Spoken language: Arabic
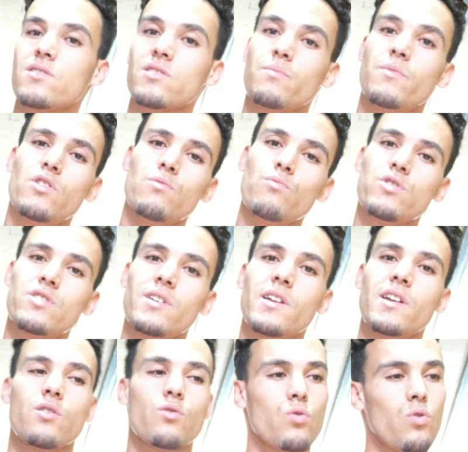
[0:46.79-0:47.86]
نص مليون
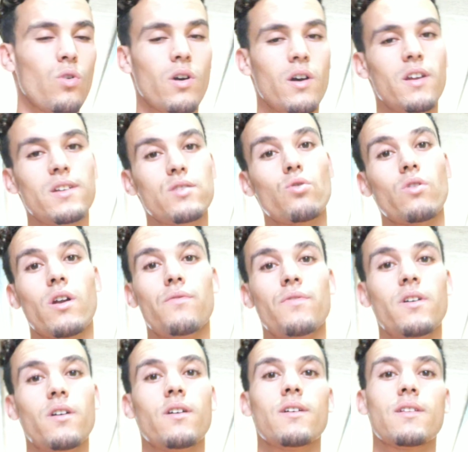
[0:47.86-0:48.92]
مشترك وقناه اخرى
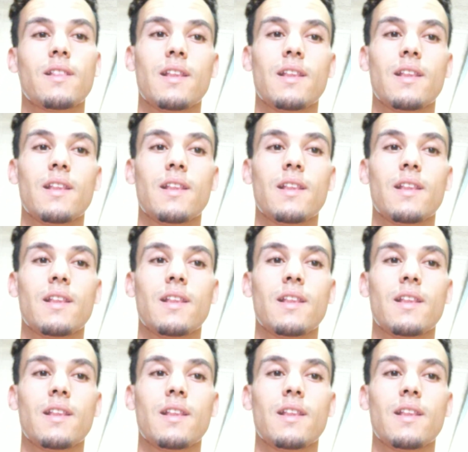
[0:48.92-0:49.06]
فيها